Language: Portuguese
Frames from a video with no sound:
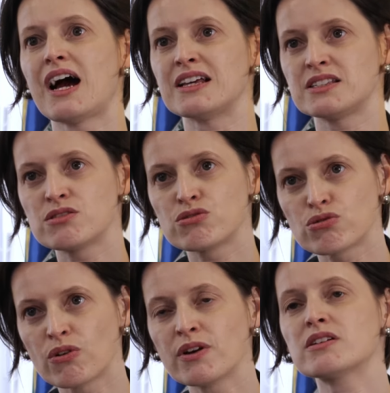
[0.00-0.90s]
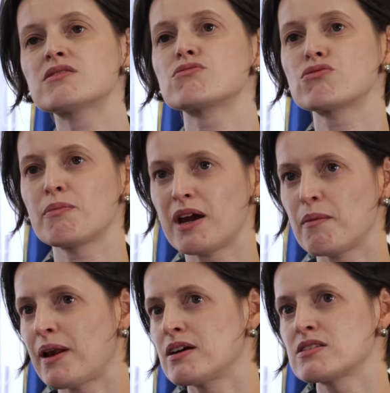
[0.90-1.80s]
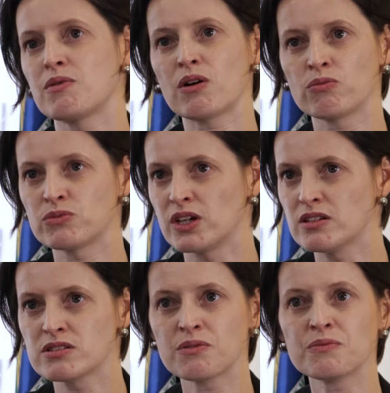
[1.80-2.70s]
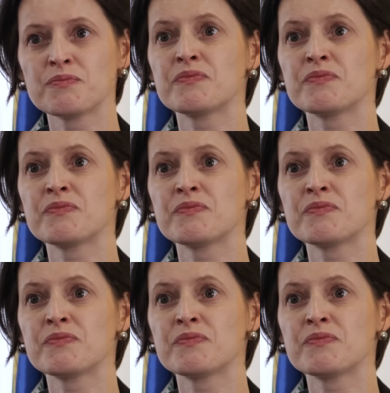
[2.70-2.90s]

as decisões sobre a reparação aconteçam,